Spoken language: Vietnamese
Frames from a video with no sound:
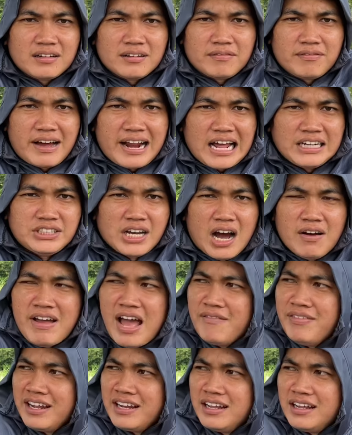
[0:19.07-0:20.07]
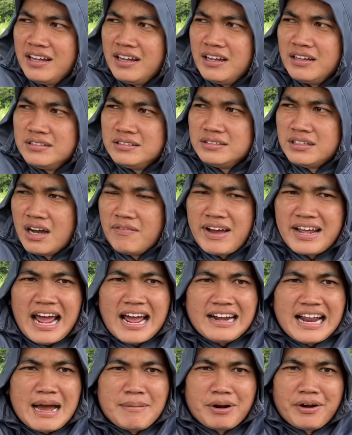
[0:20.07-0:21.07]
và đã trở về Việt trở về
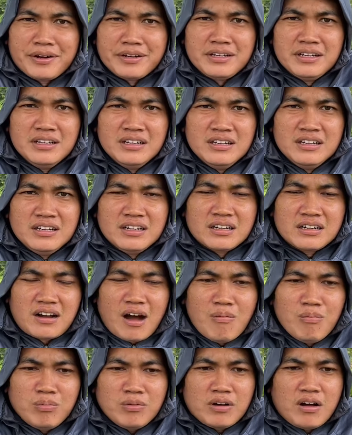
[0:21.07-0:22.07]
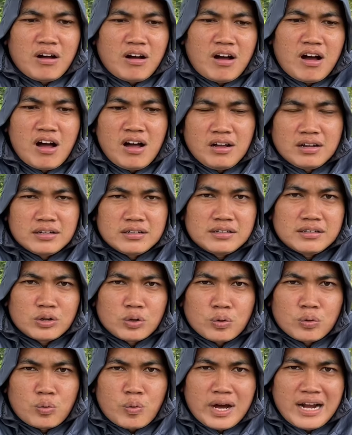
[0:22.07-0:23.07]
Đại Nam rồi. Không có
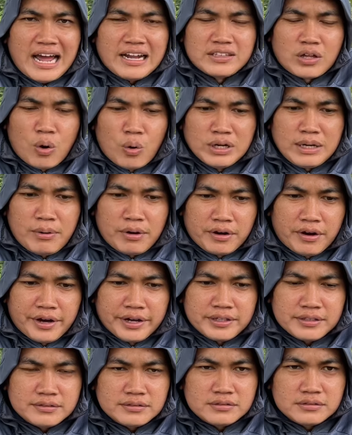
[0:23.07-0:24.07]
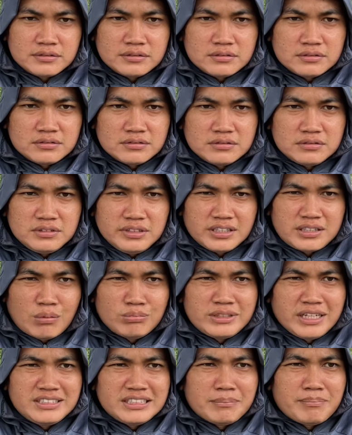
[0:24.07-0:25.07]
quay lại tù nha mọi người. Những
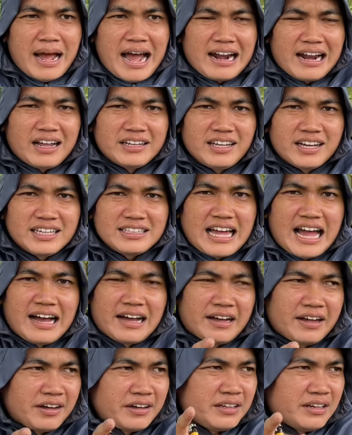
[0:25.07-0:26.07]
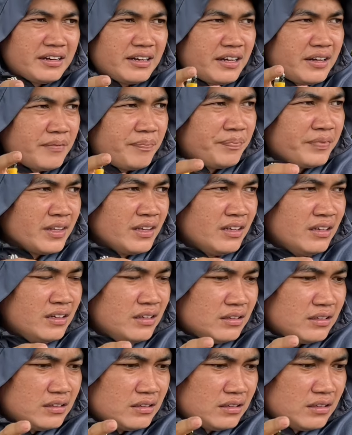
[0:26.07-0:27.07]
thông tin trên mạng là những cái thằng coi như là
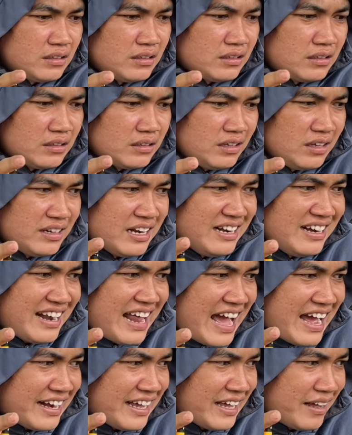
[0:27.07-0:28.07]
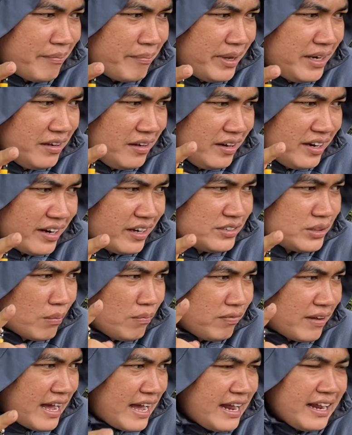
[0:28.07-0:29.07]
uh, như đinh lan nè mấy đứa này nó
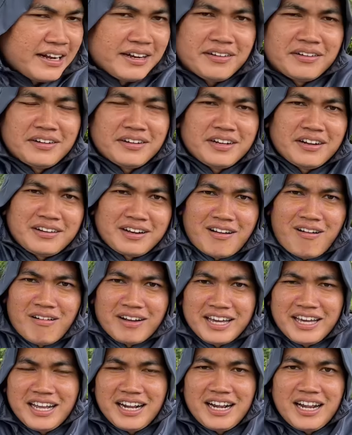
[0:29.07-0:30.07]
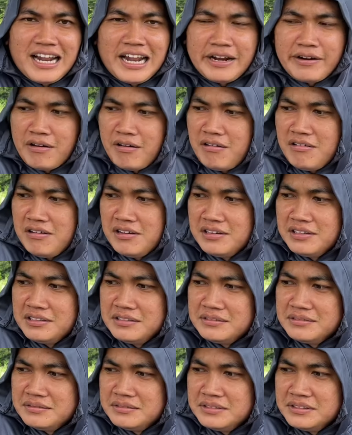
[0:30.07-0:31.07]
chống phá này, nó nọ kia đó là nó
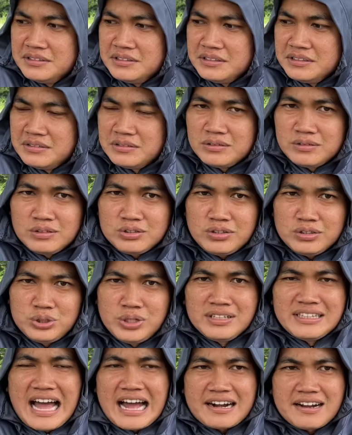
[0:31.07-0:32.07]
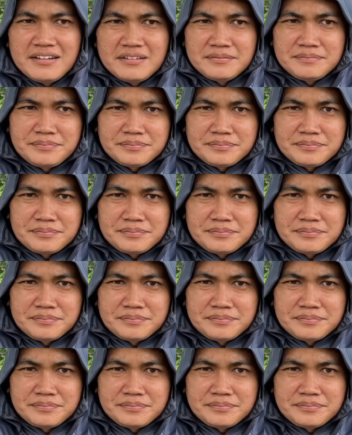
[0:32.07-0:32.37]
nó xuyên tạc đó